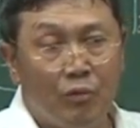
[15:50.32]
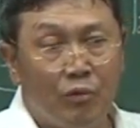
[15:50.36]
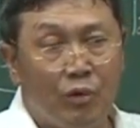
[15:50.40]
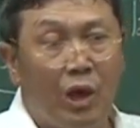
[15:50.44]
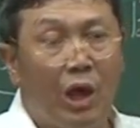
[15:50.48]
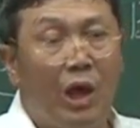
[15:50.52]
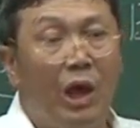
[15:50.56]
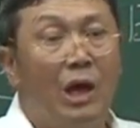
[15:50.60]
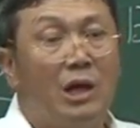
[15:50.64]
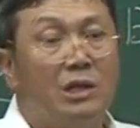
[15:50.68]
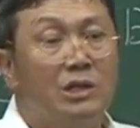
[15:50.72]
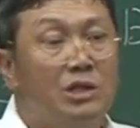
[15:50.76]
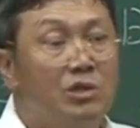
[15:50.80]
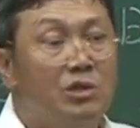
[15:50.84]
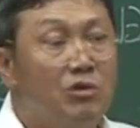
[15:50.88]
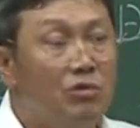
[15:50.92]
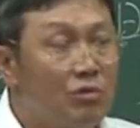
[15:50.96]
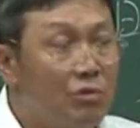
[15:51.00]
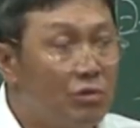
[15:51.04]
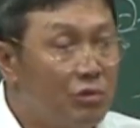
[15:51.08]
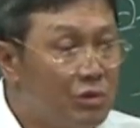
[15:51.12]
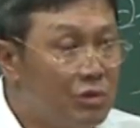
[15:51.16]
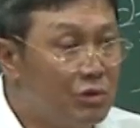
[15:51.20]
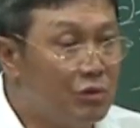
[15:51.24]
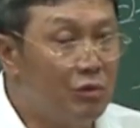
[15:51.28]

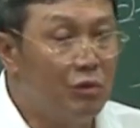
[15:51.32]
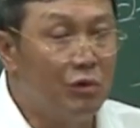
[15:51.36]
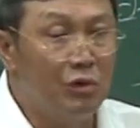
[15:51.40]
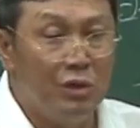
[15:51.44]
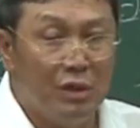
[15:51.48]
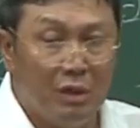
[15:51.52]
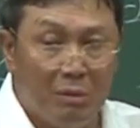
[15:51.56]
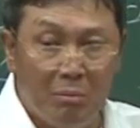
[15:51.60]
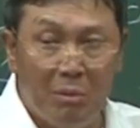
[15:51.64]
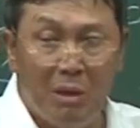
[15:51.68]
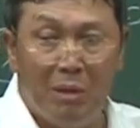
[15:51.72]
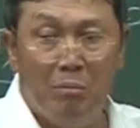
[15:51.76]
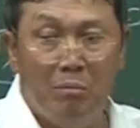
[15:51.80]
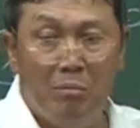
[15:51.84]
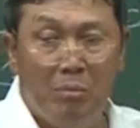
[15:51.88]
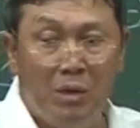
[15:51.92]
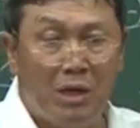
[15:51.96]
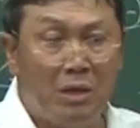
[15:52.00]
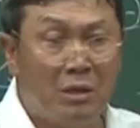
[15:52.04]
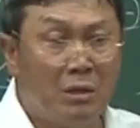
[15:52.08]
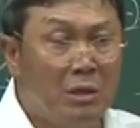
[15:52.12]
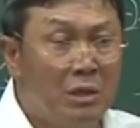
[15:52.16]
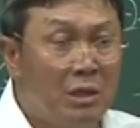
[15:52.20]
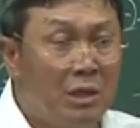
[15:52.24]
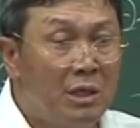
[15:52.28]
계약직으로 쓰고 있는 몇
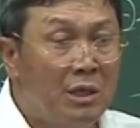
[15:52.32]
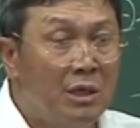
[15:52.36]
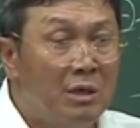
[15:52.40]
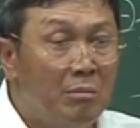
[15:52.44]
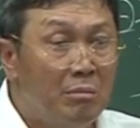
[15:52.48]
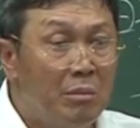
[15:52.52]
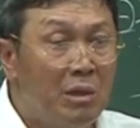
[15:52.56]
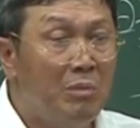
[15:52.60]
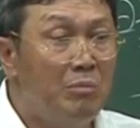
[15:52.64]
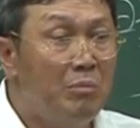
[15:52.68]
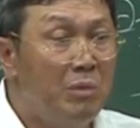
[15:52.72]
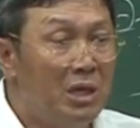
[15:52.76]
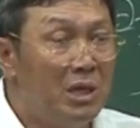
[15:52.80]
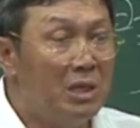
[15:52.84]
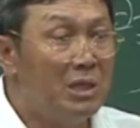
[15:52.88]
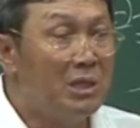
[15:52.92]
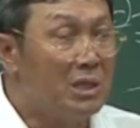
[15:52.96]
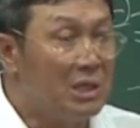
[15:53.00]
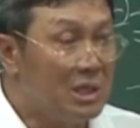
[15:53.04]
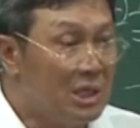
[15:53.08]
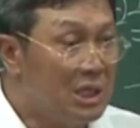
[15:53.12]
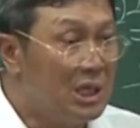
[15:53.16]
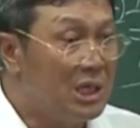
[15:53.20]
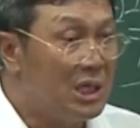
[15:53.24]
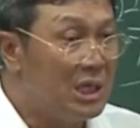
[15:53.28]
명, 몇
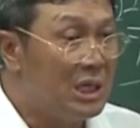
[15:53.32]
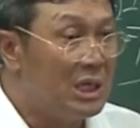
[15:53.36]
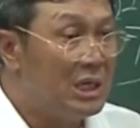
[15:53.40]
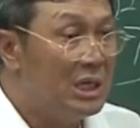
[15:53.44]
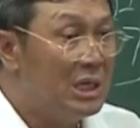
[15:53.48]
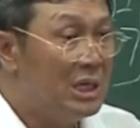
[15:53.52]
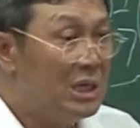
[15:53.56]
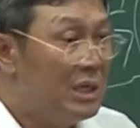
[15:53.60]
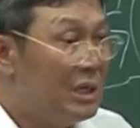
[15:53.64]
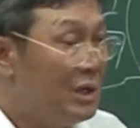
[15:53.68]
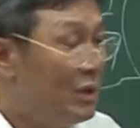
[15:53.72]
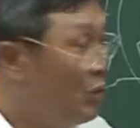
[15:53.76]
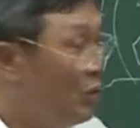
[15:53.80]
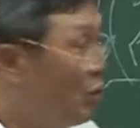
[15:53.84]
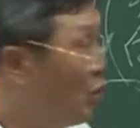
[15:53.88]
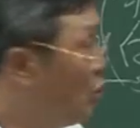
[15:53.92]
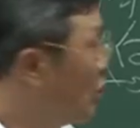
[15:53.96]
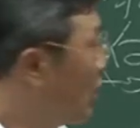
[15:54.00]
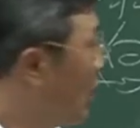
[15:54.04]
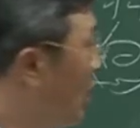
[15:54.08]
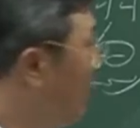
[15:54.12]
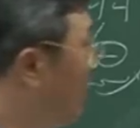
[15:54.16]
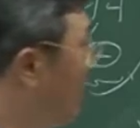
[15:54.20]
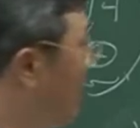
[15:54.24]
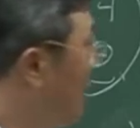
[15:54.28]
명들이
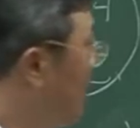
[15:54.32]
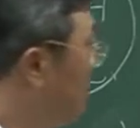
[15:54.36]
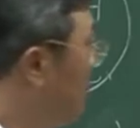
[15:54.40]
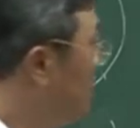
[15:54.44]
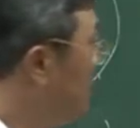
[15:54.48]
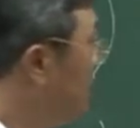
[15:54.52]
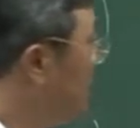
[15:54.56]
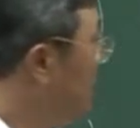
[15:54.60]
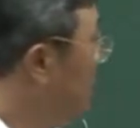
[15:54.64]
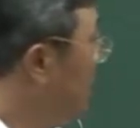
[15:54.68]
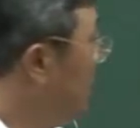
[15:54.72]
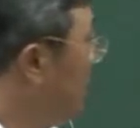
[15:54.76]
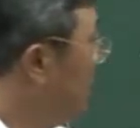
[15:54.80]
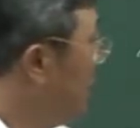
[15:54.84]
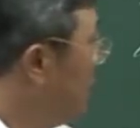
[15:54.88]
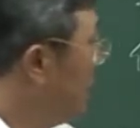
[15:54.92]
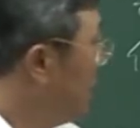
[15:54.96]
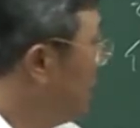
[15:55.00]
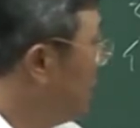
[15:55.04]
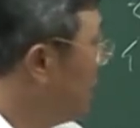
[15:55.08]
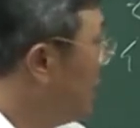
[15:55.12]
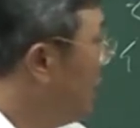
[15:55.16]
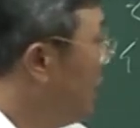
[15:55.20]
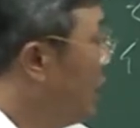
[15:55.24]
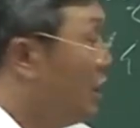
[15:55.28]
요렇게 뭐냐면
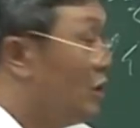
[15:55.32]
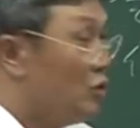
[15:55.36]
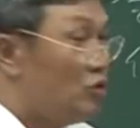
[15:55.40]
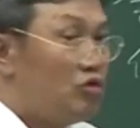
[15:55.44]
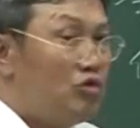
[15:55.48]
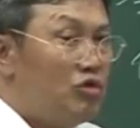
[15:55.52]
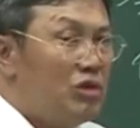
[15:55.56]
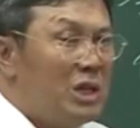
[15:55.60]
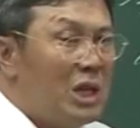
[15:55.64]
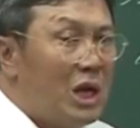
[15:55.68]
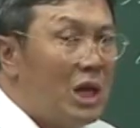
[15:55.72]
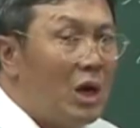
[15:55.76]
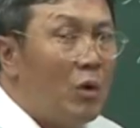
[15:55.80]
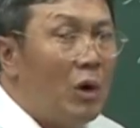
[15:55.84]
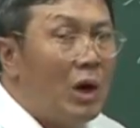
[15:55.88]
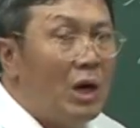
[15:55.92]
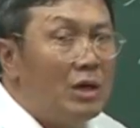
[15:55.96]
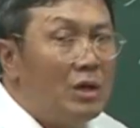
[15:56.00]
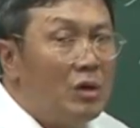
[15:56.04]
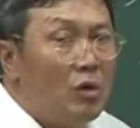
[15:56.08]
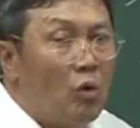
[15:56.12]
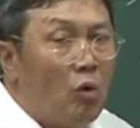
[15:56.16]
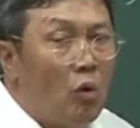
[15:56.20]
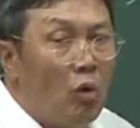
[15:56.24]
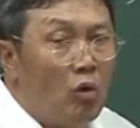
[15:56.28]
술이라고
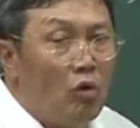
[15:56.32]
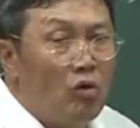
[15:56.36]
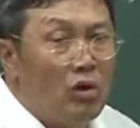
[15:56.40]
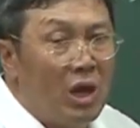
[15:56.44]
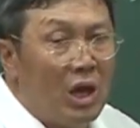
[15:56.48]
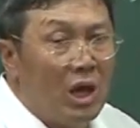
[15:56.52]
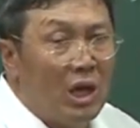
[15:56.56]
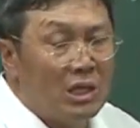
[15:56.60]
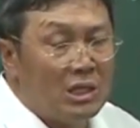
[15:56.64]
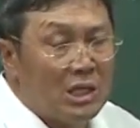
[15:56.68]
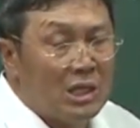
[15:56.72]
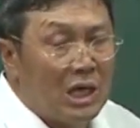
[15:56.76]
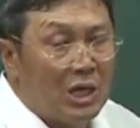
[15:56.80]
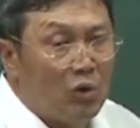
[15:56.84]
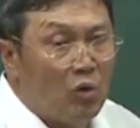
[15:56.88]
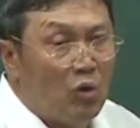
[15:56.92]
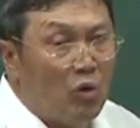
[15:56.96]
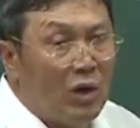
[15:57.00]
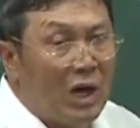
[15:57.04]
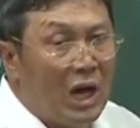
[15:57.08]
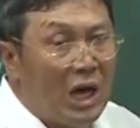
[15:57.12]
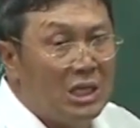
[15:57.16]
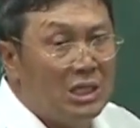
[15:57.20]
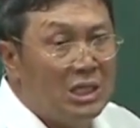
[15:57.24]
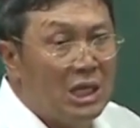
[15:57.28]
하는 고유의
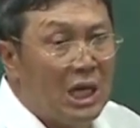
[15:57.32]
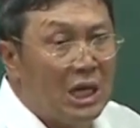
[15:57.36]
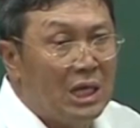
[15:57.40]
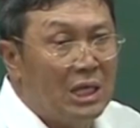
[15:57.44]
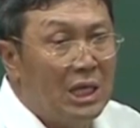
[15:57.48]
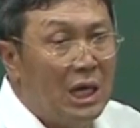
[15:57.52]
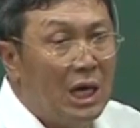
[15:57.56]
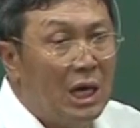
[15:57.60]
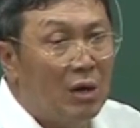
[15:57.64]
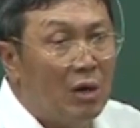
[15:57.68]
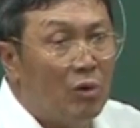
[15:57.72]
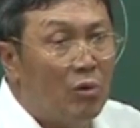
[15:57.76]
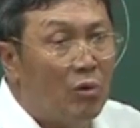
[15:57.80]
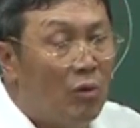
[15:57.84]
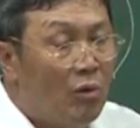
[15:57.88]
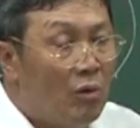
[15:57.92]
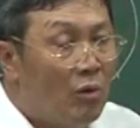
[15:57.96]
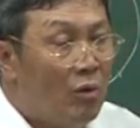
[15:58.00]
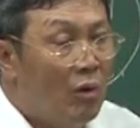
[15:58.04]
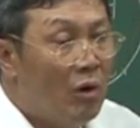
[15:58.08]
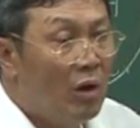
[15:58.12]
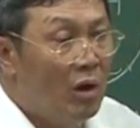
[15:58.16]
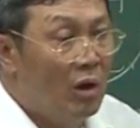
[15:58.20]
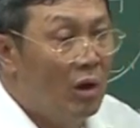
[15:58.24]
작용을 하지 아니하고